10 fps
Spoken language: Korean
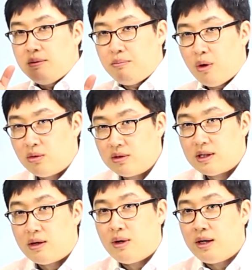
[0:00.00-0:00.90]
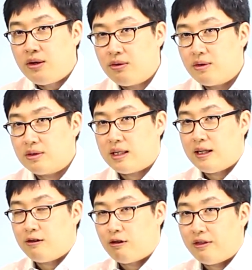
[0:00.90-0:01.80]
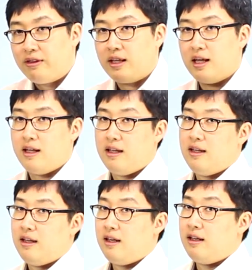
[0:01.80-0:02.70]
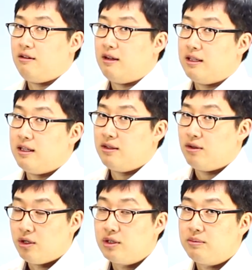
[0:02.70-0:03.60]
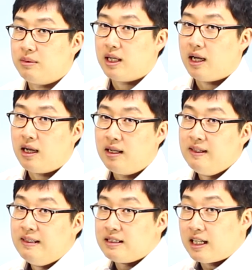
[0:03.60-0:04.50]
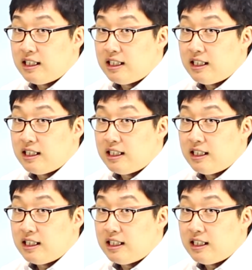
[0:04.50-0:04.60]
명사와 형용사의 관계에 관한 거였습니다. 자